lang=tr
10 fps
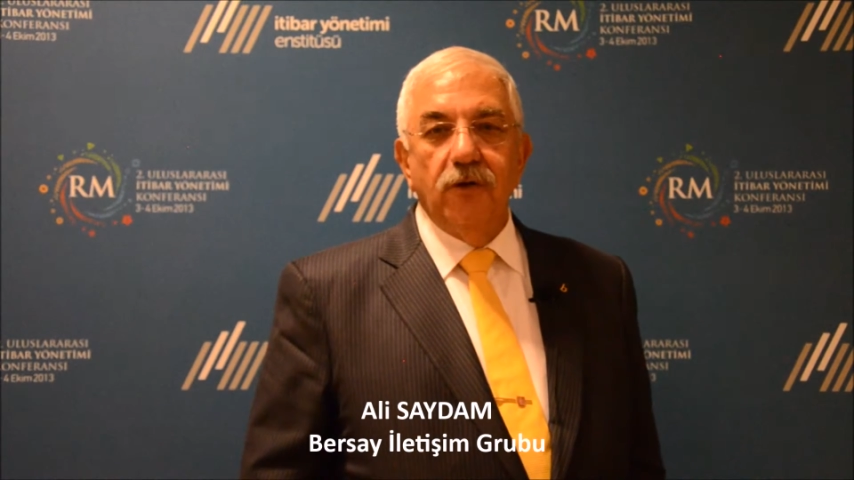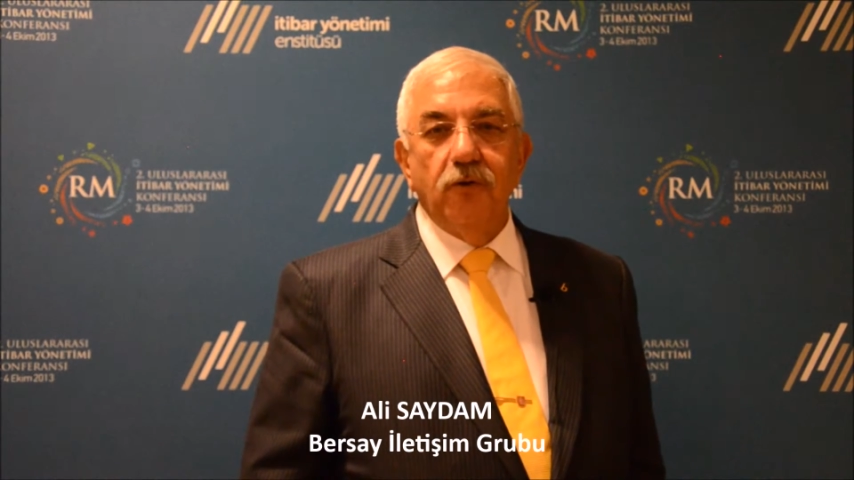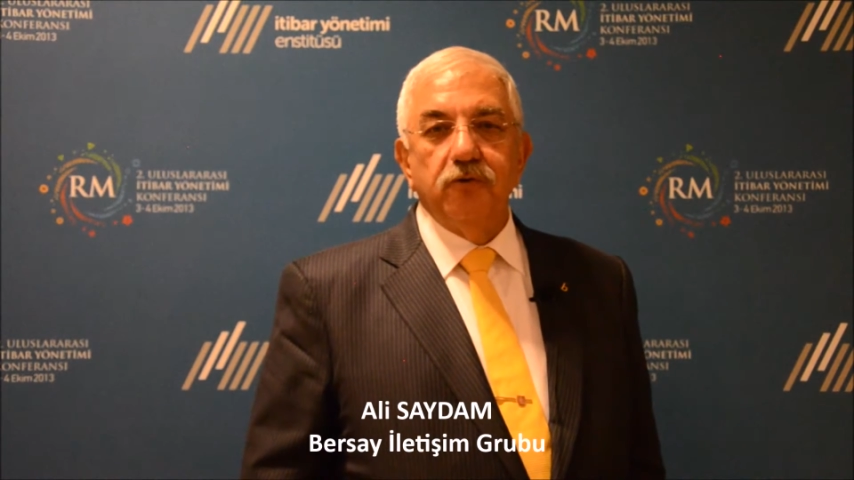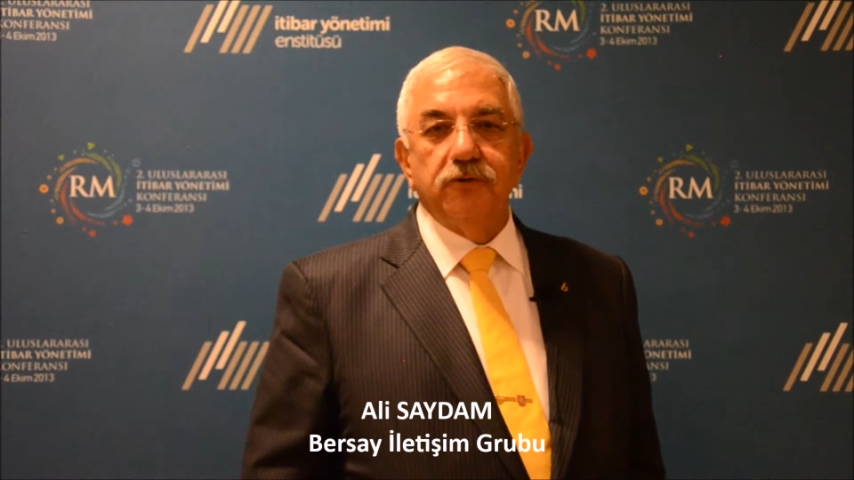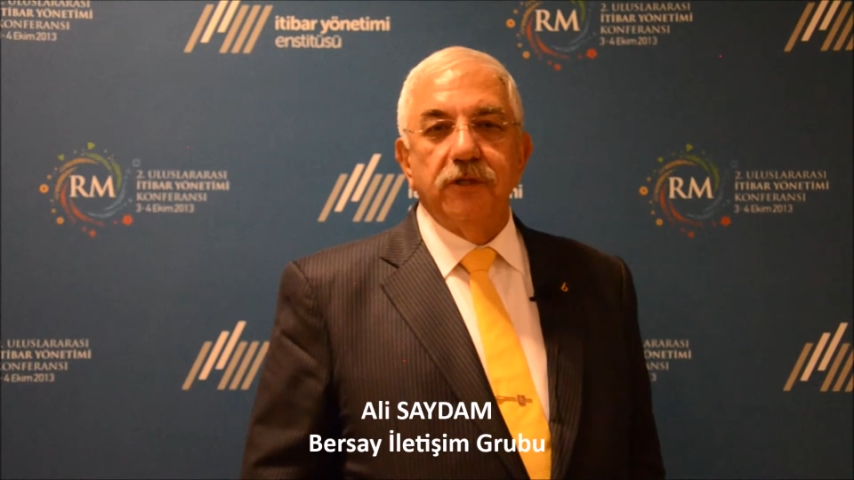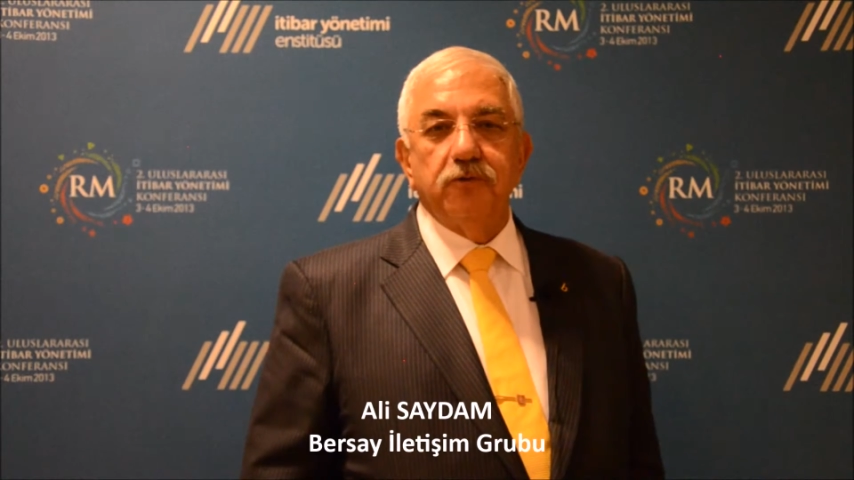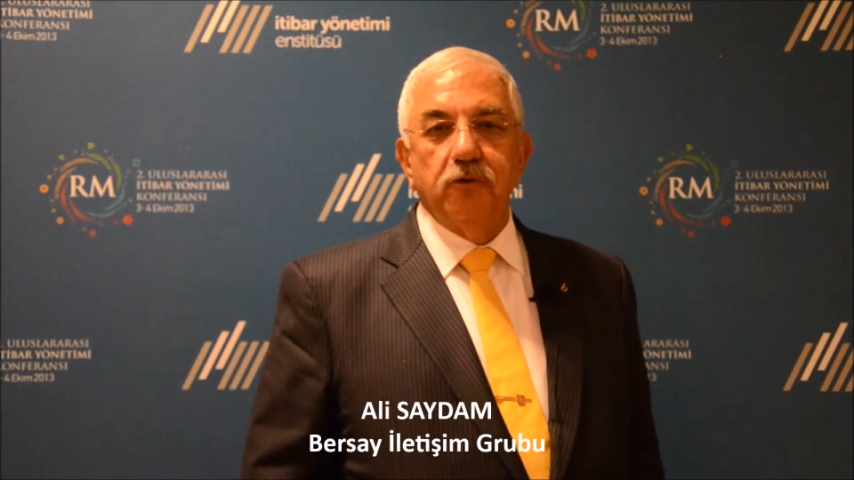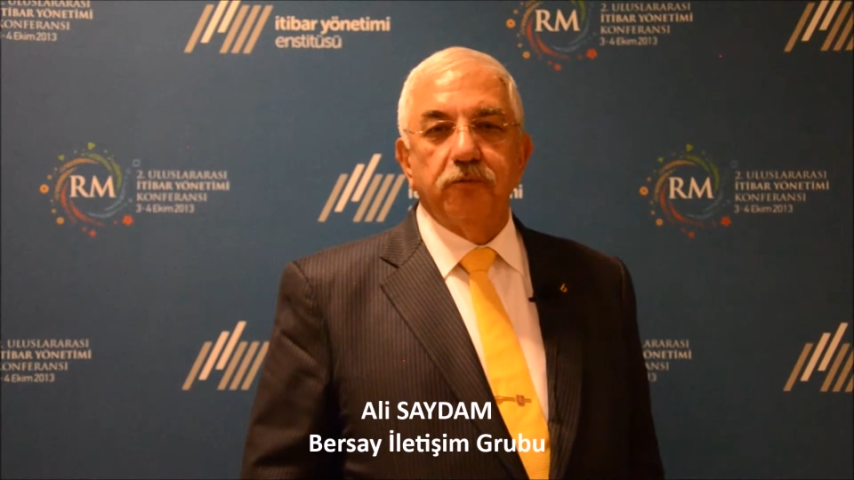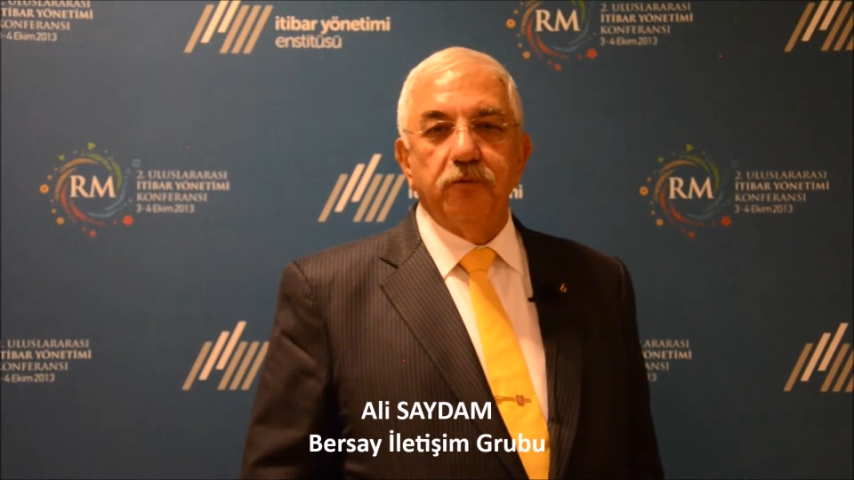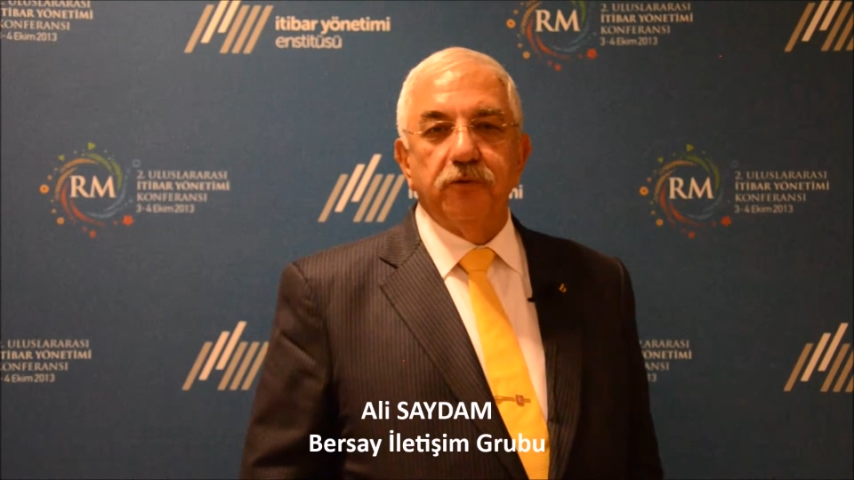O yüzden
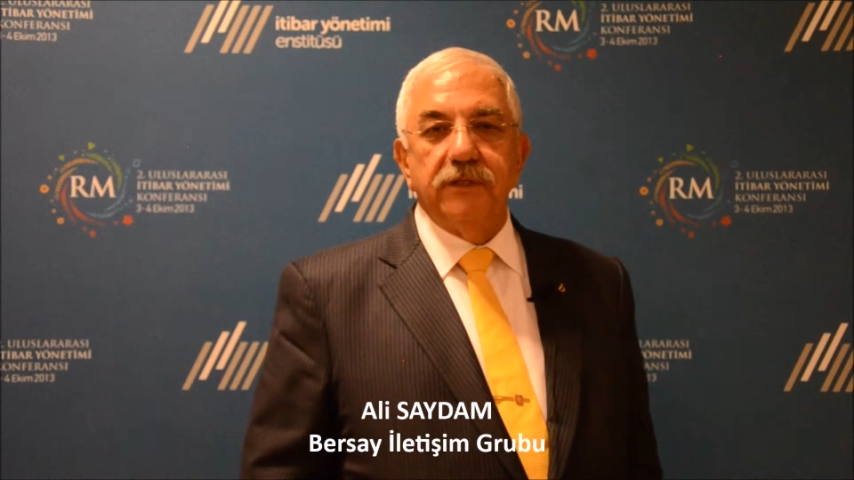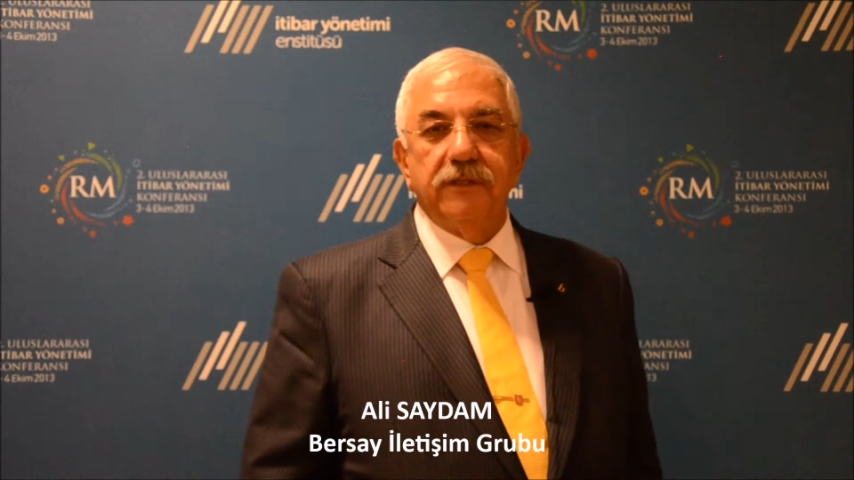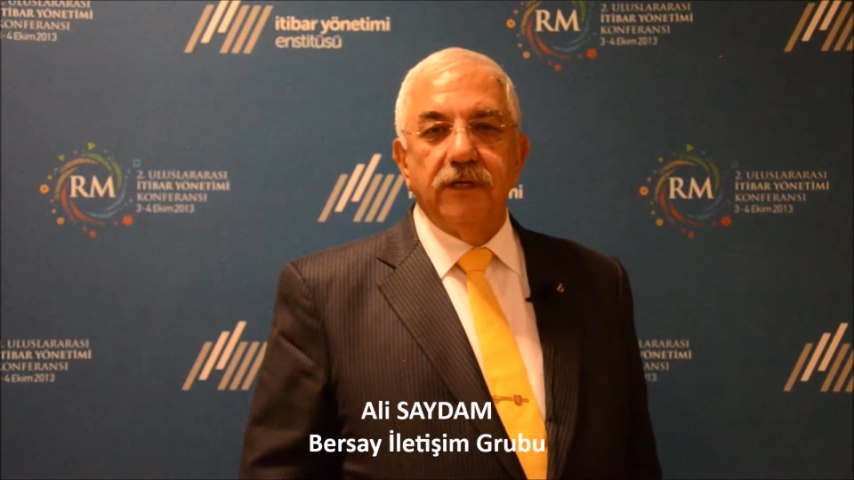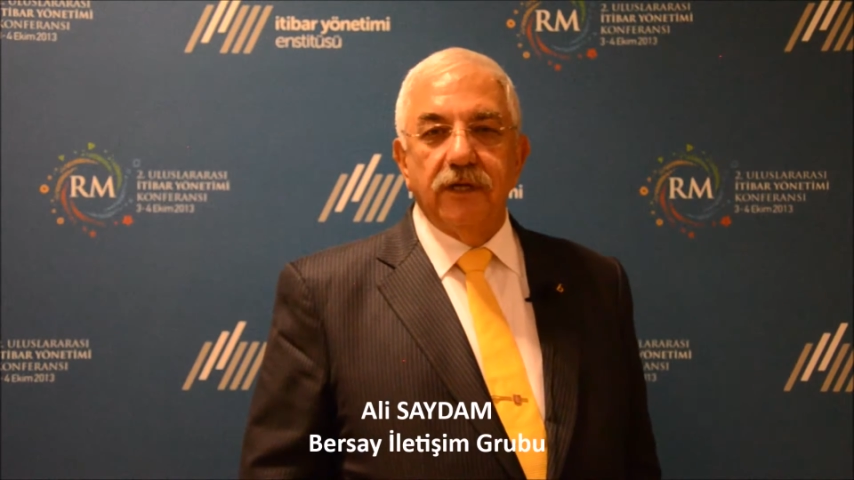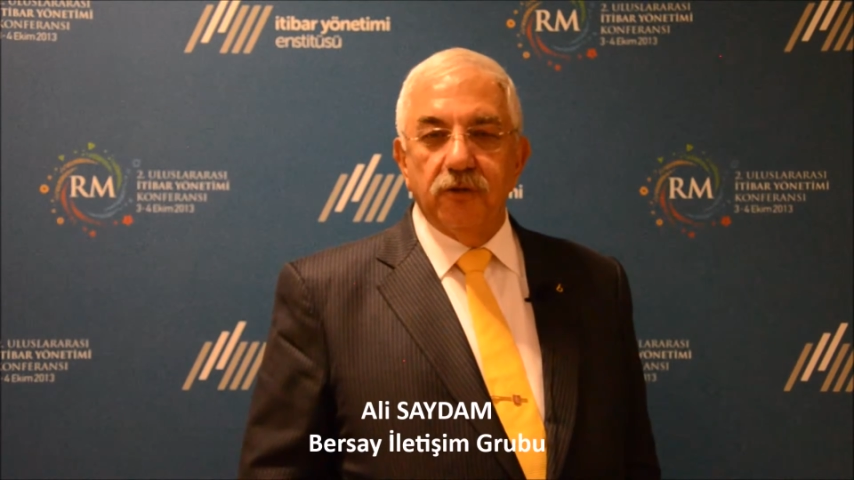çok büyük itina